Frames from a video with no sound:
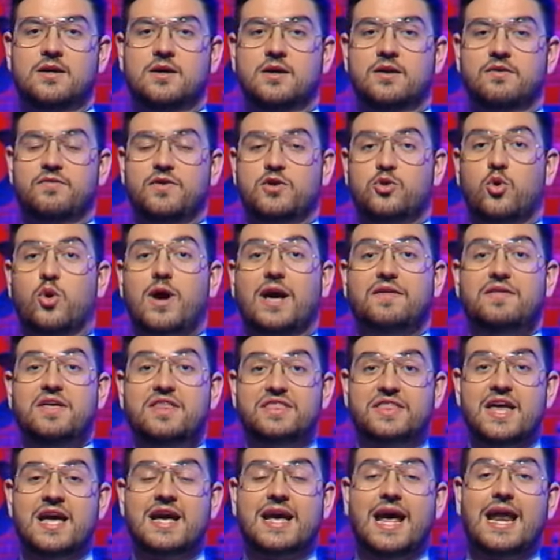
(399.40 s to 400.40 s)
Si tú que
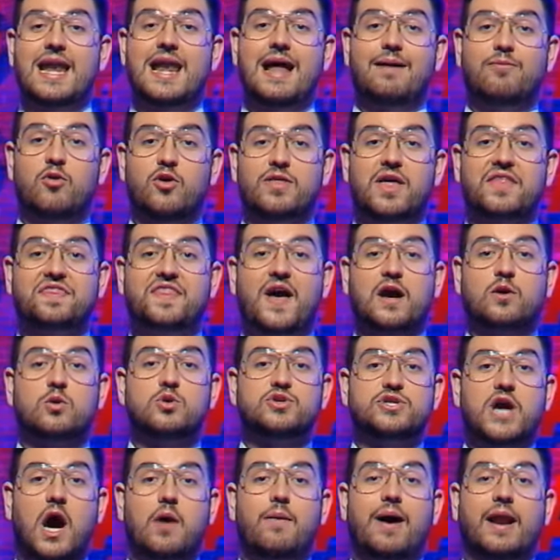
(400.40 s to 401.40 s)
dicen que en la boda se ha
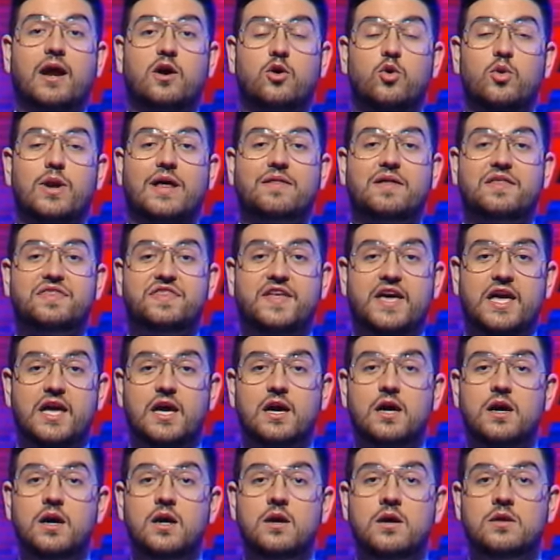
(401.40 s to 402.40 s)
escuchado barcura decir
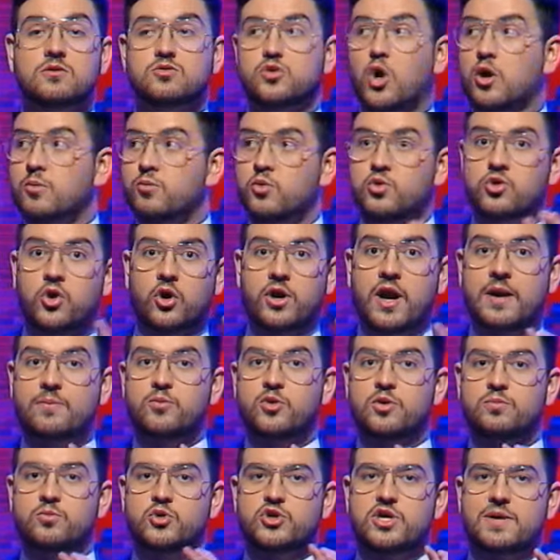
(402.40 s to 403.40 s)
todo el mundo con el
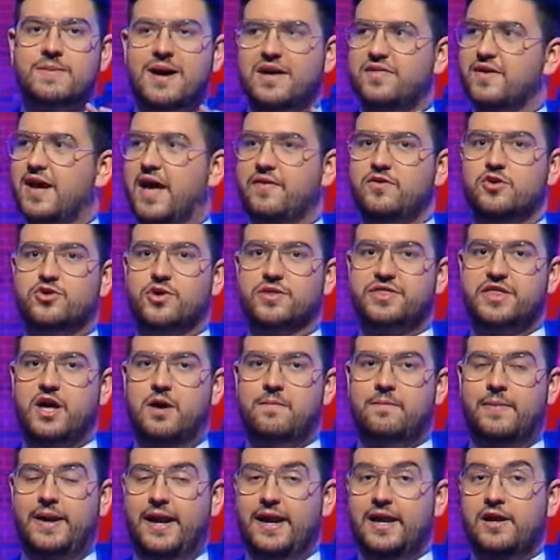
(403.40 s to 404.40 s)
murmullo de que ha dicho ese
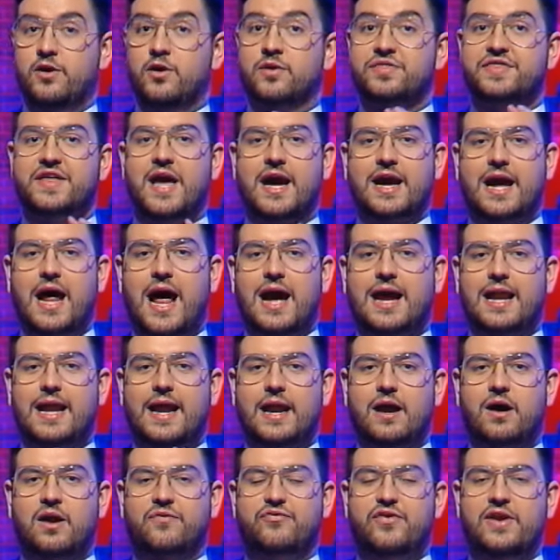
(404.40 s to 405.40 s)
hombre, y no se ha
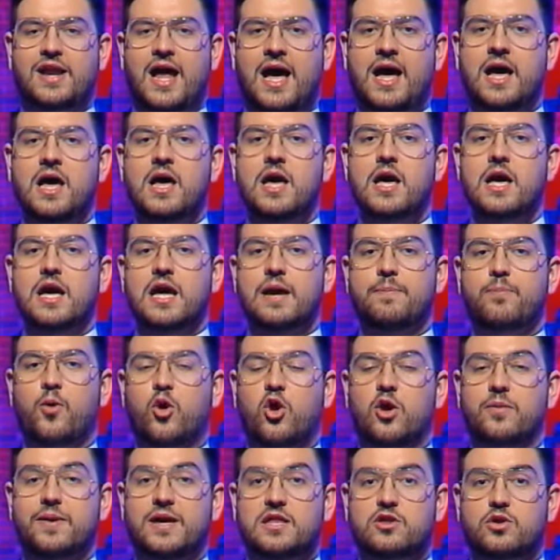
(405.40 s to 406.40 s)
aclarado al final, y por
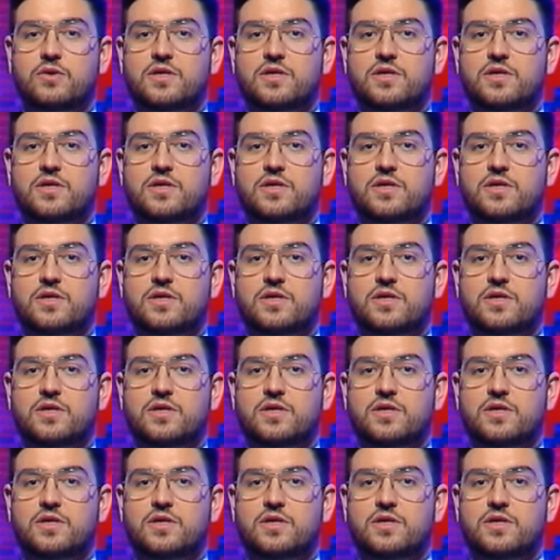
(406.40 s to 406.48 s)
lo visto